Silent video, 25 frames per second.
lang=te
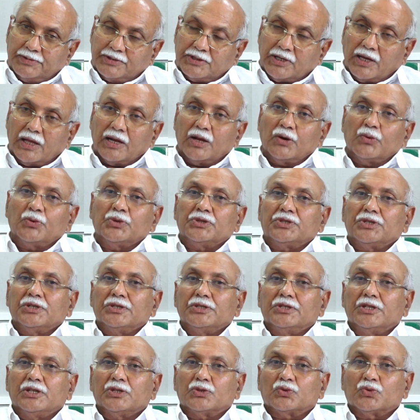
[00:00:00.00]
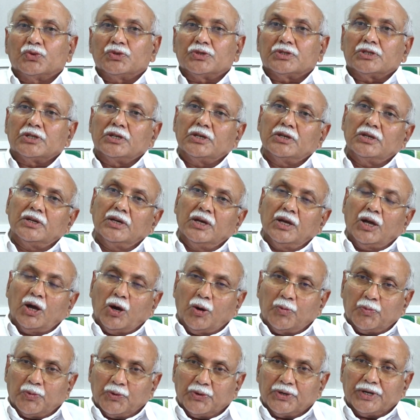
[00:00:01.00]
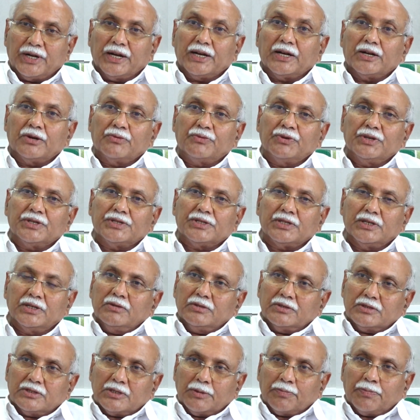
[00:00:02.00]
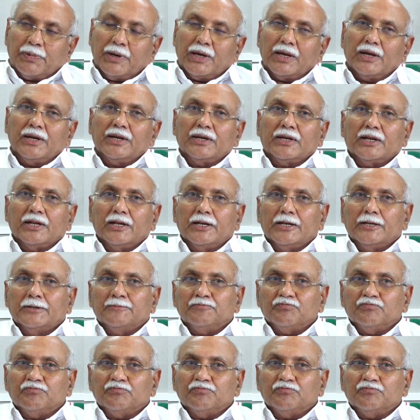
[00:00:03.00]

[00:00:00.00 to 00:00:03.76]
చాలా ఒత్తిడి తీసుకొస్తే అప్పుడు టెండర్ వేసి చెప్పాలంటే